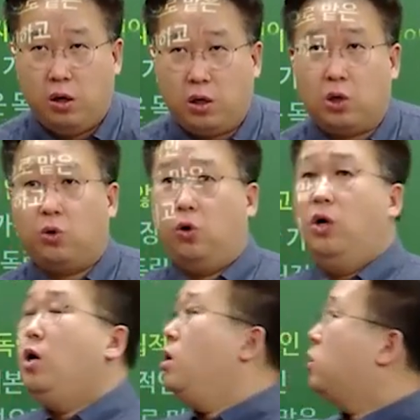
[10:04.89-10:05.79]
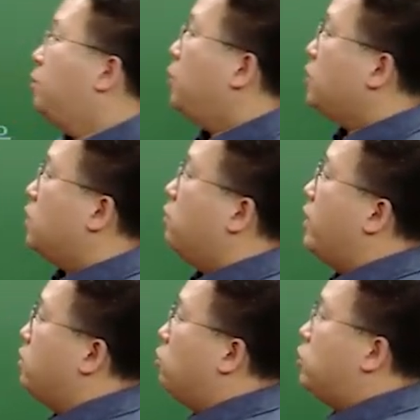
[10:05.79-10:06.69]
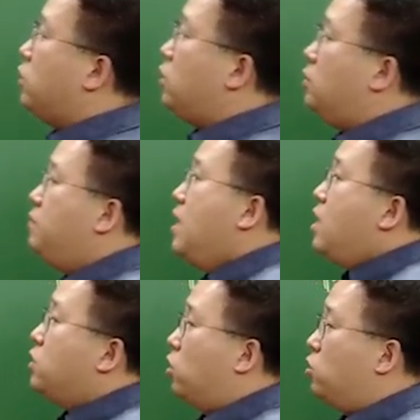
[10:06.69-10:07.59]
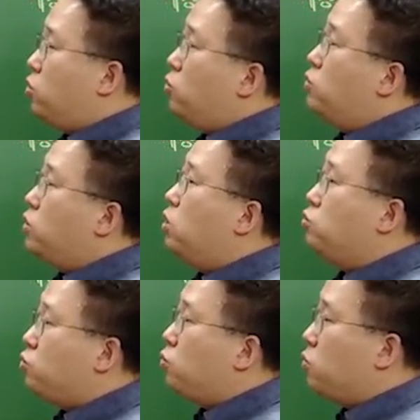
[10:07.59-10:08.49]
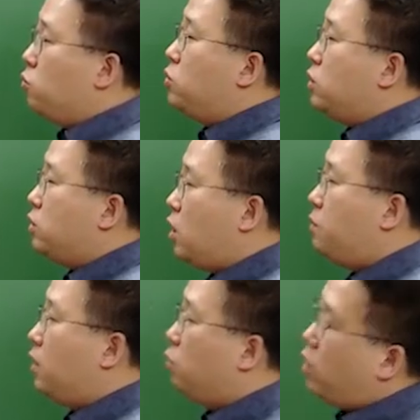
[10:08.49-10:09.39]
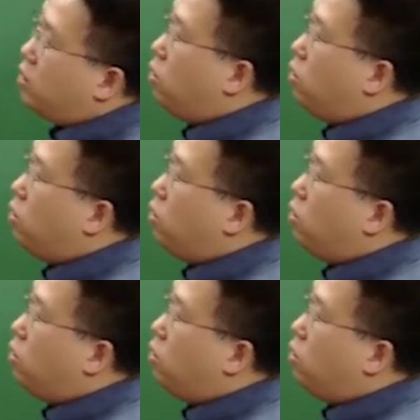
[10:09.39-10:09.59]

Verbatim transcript: 그리고 첫 번째 들어가 있는 것이 전통적 유통경로 시스템이라고 하는